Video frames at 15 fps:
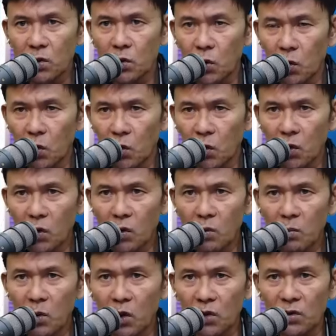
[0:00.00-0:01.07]
Two
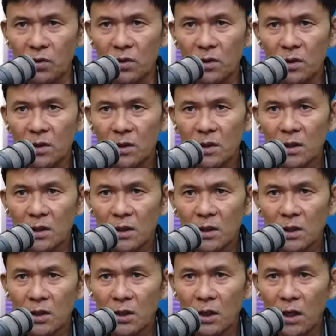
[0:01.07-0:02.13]
Moon,
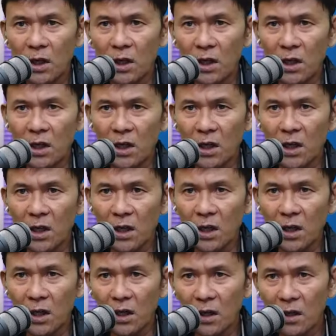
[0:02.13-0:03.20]

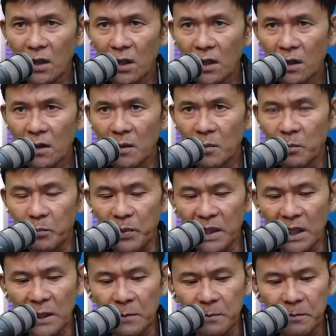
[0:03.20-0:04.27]
uh,
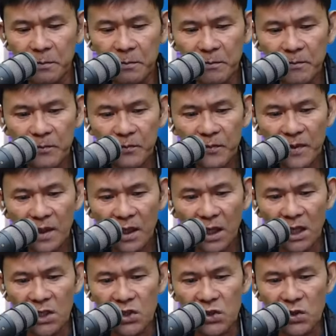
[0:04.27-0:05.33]
Philip
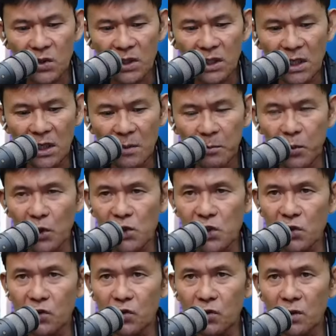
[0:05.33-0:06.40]
at yung uh,
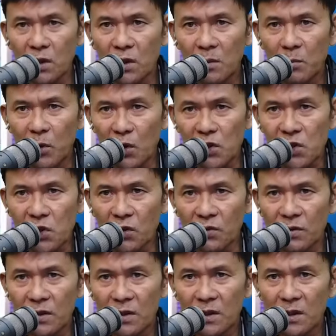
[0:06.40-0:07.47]
Fortune,
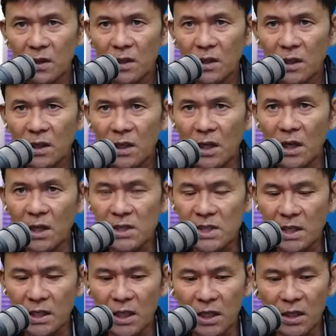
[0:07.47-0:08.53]
Fortune uh,
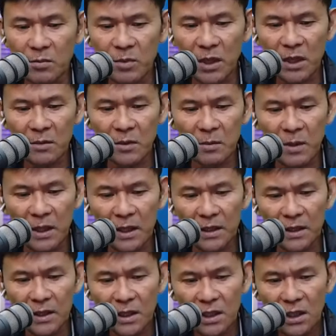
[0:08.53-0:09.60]
cigarette mga
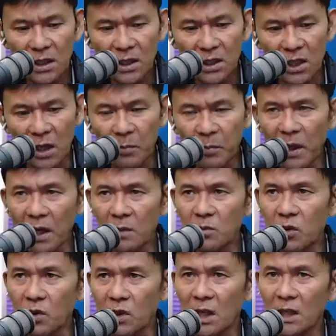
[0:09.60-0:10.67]
kababayan.
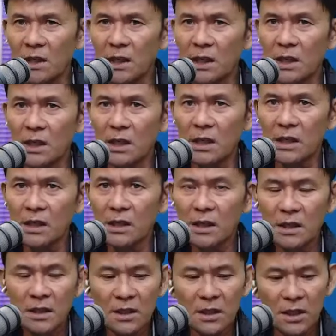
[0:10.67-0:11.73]
Napakamura na
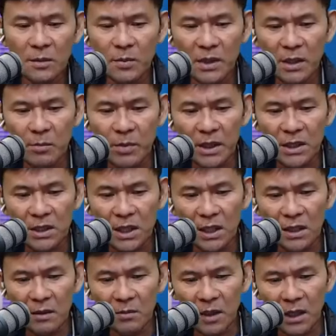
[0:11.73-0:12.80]
ibinebenta
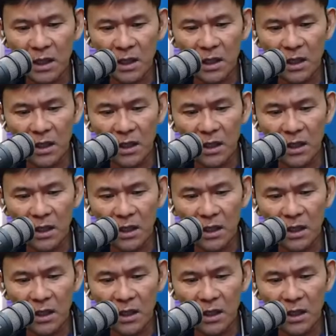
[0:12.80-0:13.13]
ng mga